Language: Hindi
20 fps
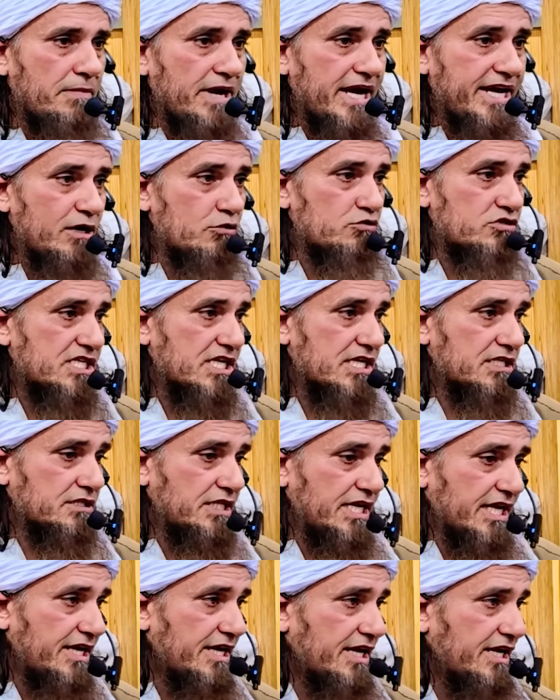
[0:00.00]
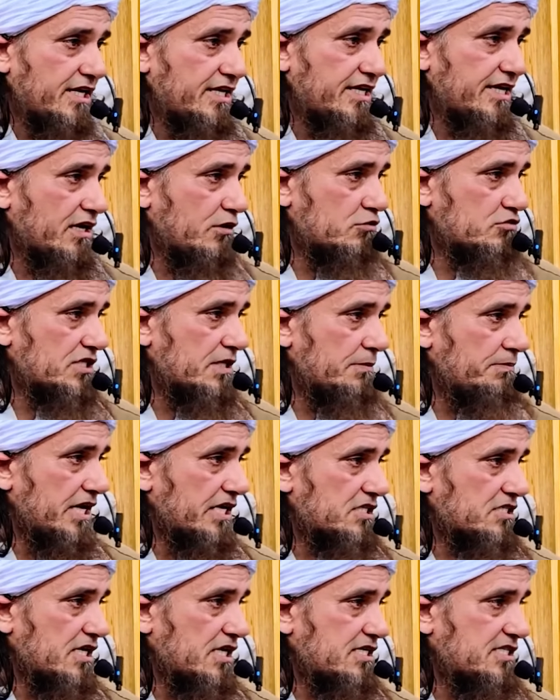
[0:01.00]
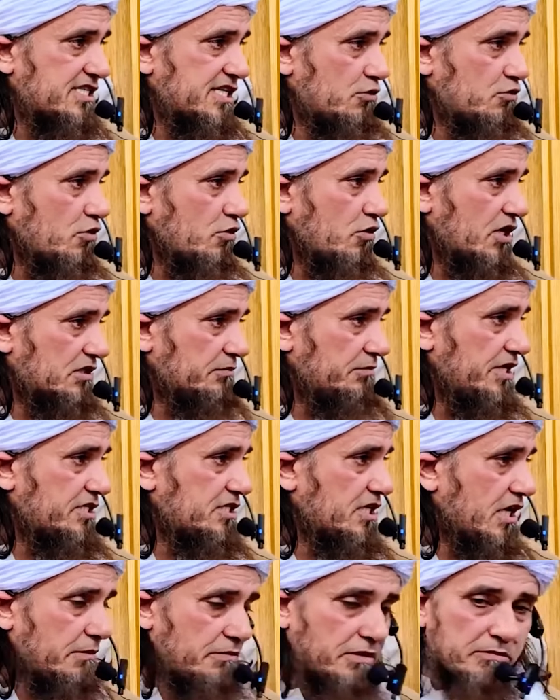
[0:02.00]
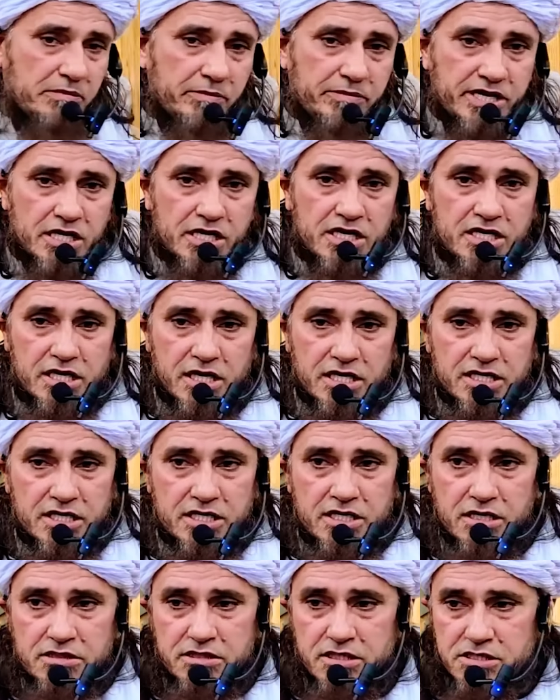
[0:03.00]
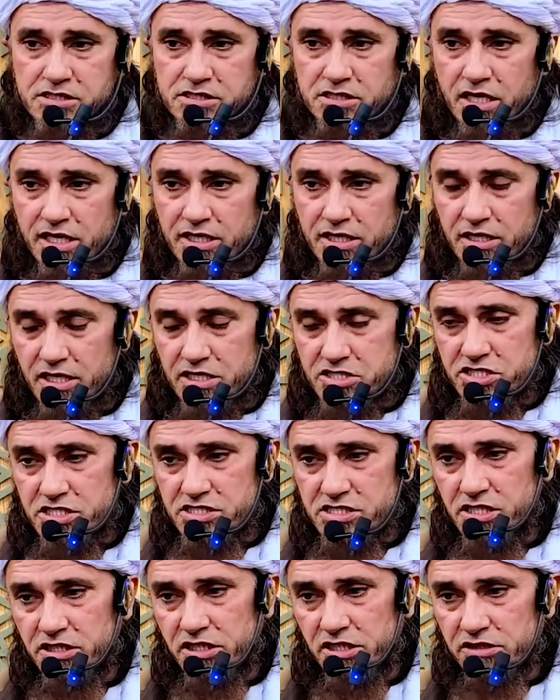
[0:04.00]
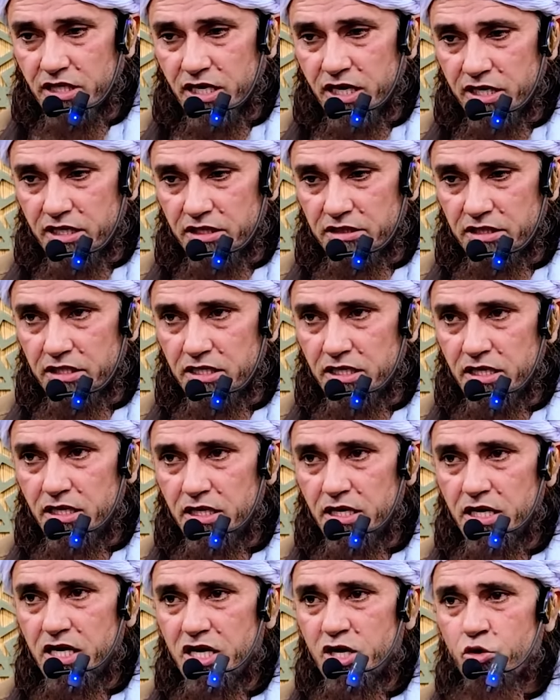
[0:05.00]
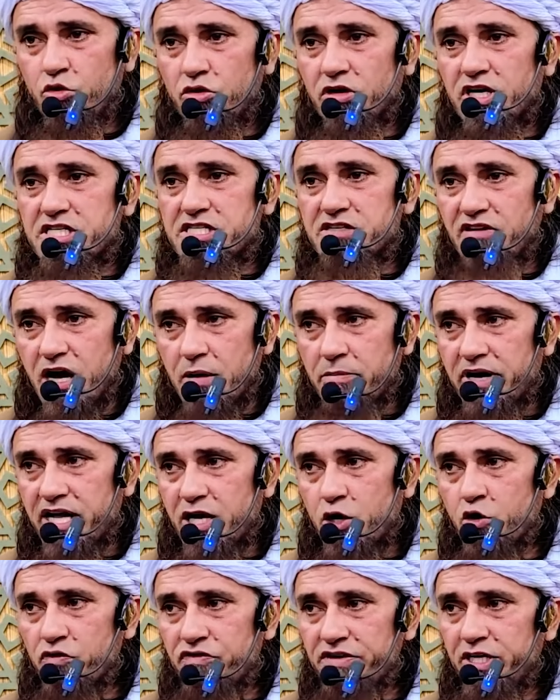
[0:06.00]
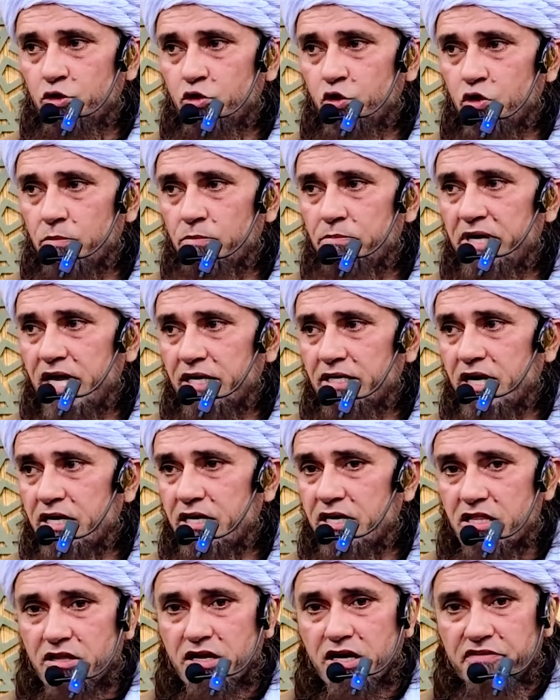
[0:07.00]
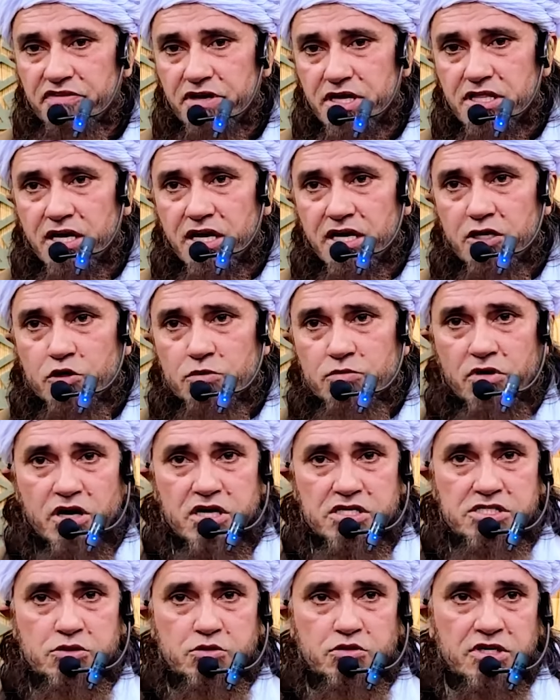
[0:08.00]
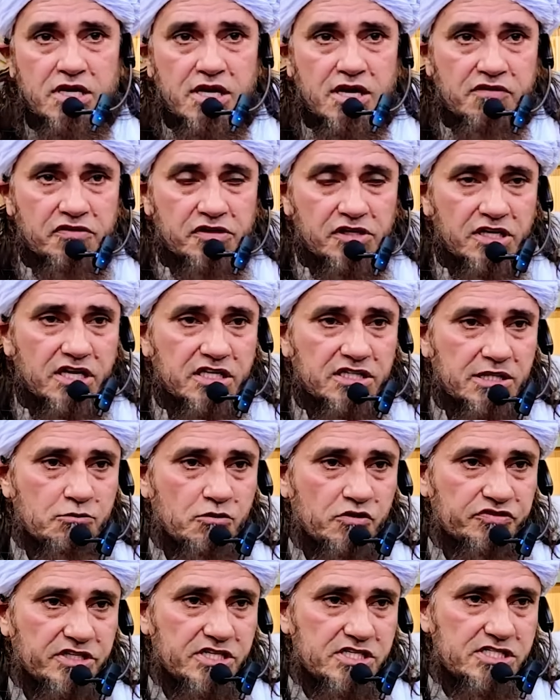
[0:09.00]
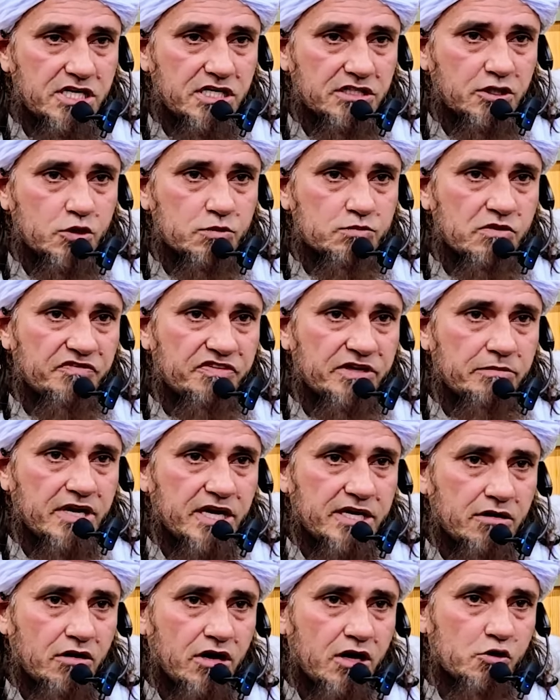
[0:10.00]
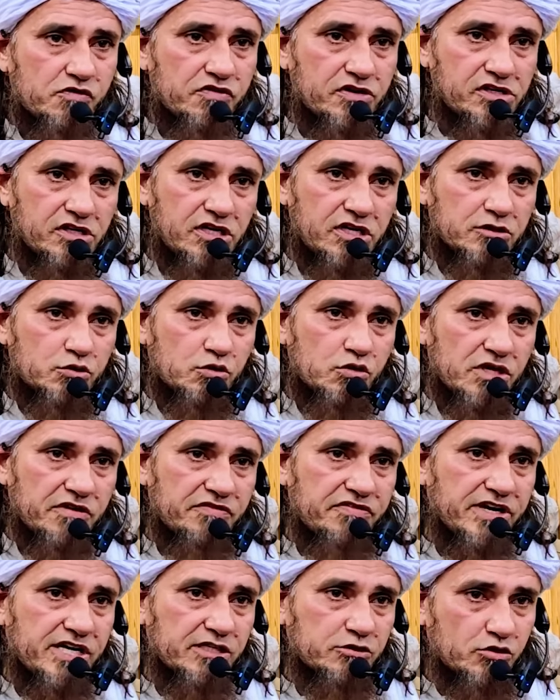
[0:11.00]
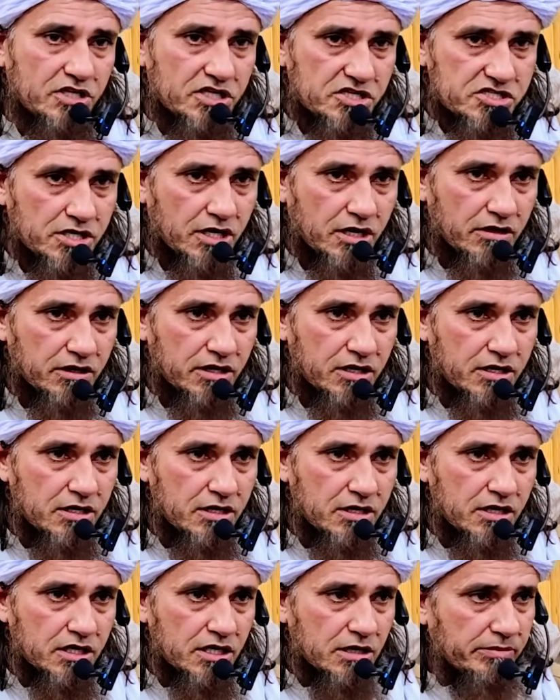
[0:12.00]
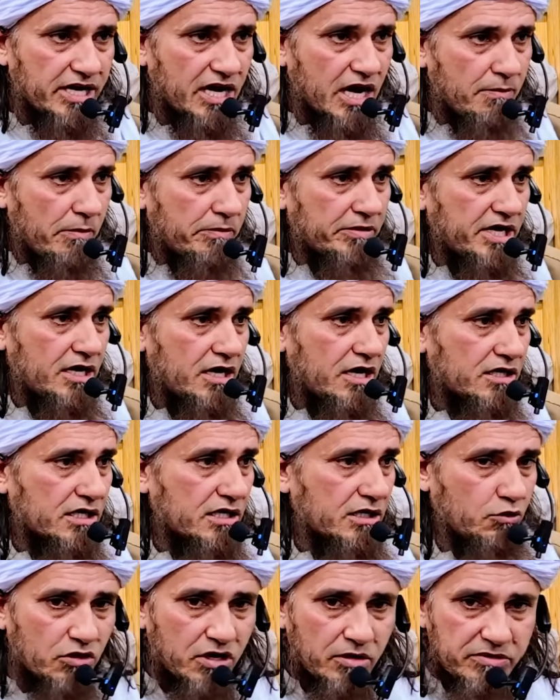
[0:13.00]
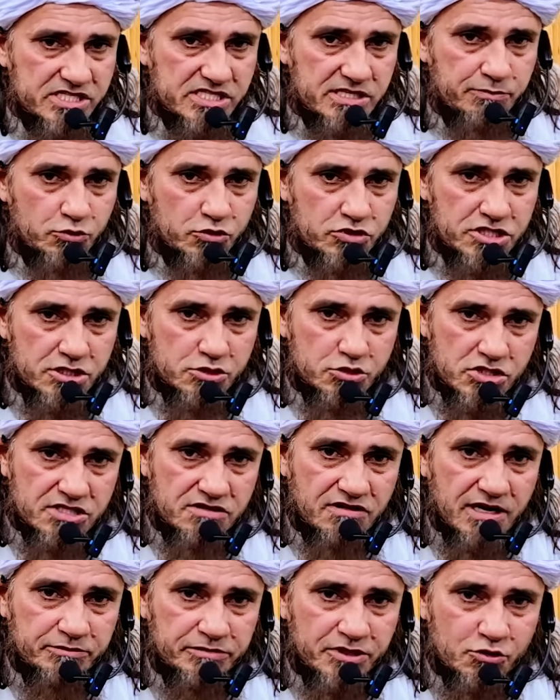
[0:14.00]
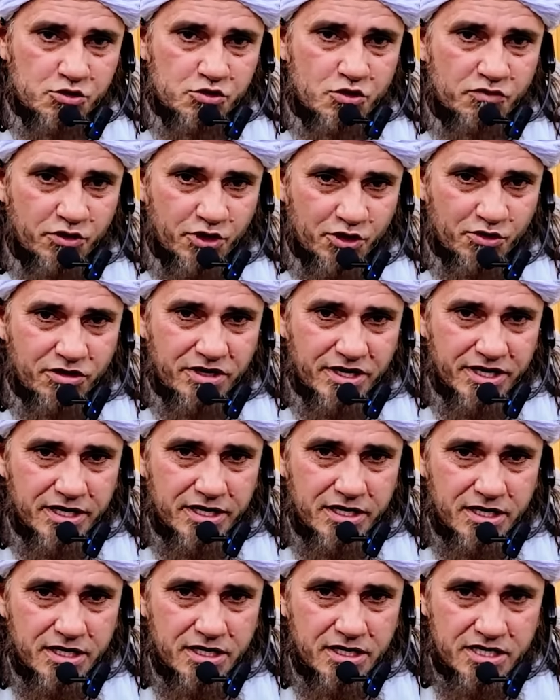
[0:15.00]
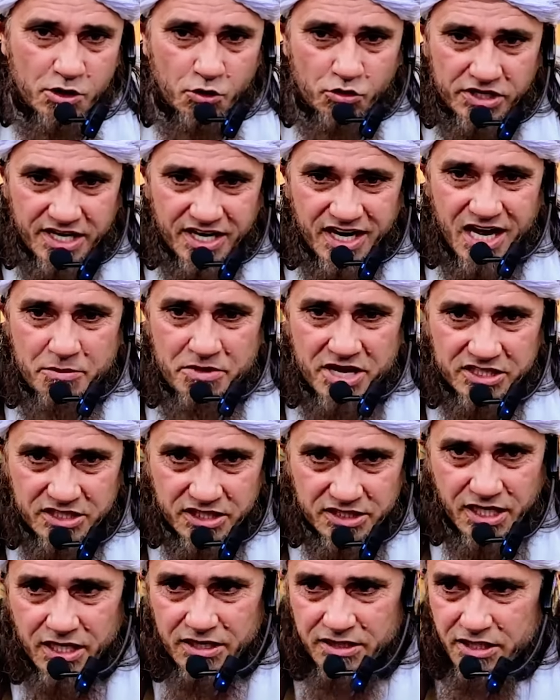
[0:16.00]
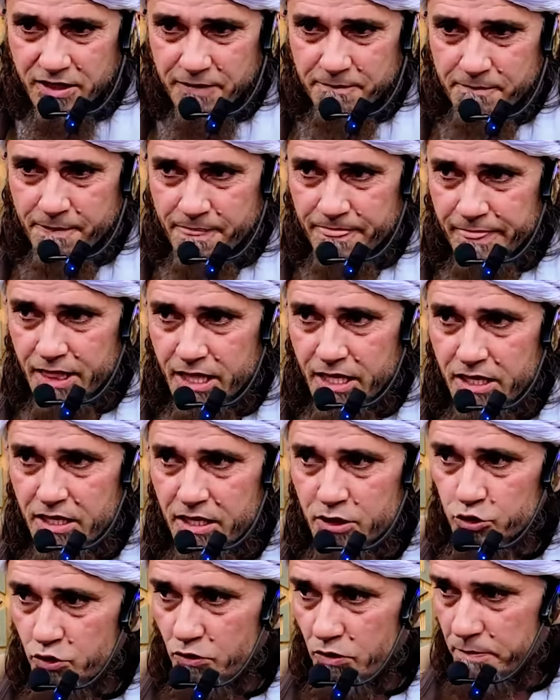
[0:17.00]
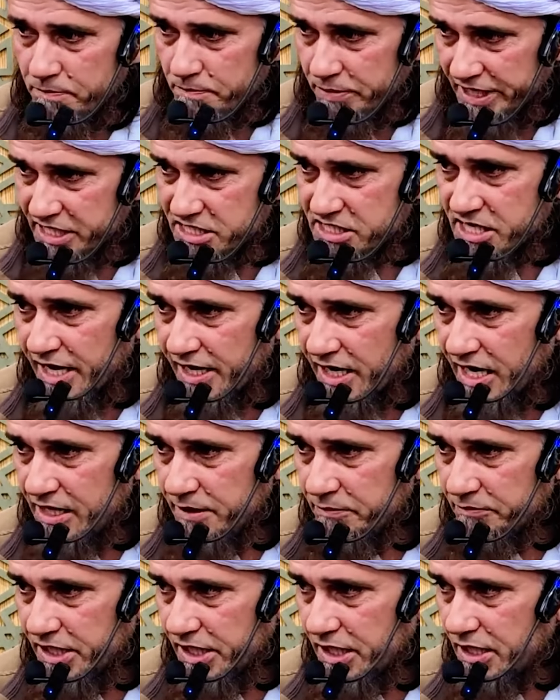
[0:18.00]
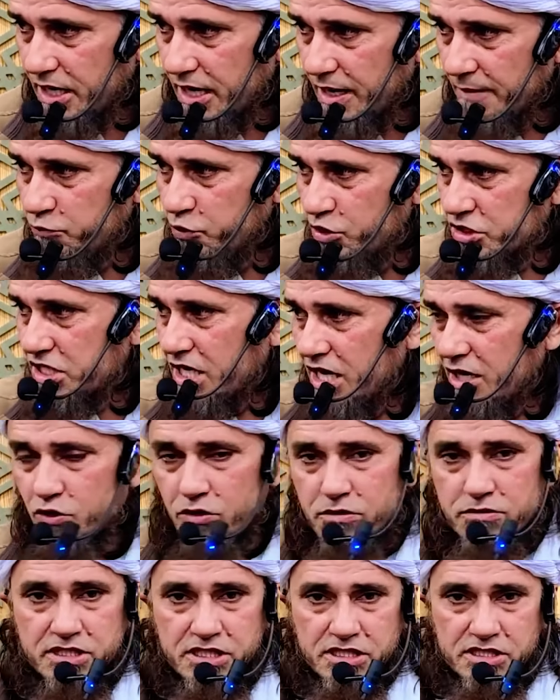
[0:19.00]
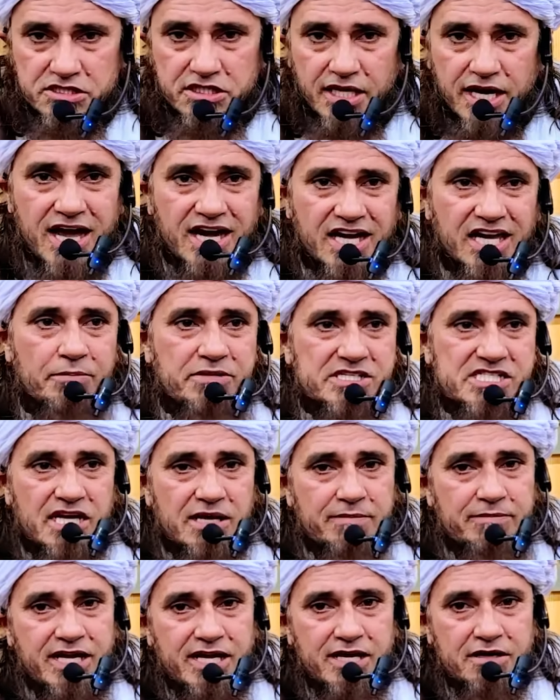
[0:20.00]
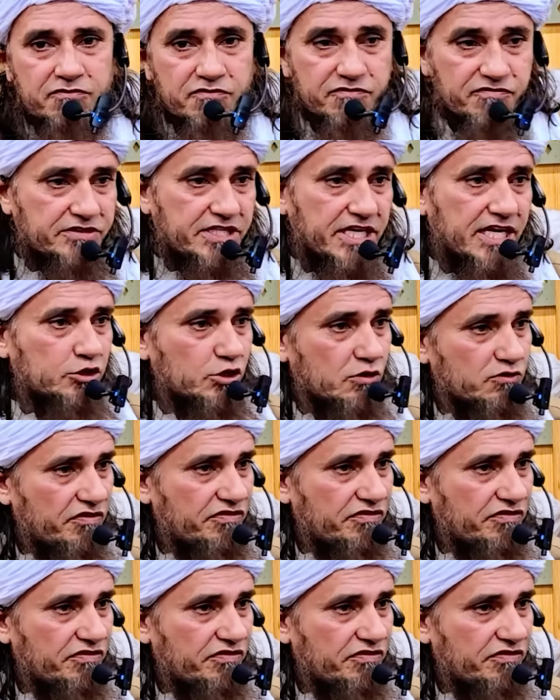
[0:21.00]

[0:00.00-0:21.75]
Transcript: मैंने उनसे देखने के लिए ना उनसे पाकिस्तान से उनको ख़त भेजा अरबी में मैंने लिखा कि इस तरह एक, एक शख्स ने तीन तलाक़ें दी हैं उनका जवाब आया उफ़ीदुकुम भी नज़र फ़ीदाकुम राजला फ़जीलती मुफ्ती वफ़ी वफ़ीमा यराह फ़जीलत किफ़ायत इन कि भाई आप अपने इलाके के ओलमा से पूछें जो जवाब दें उसको फॉलो करें ये उनकी राय में अतदाल था तो वो परहेजगार आलिम थे अब वो चारों तलाक के मसले में थे तो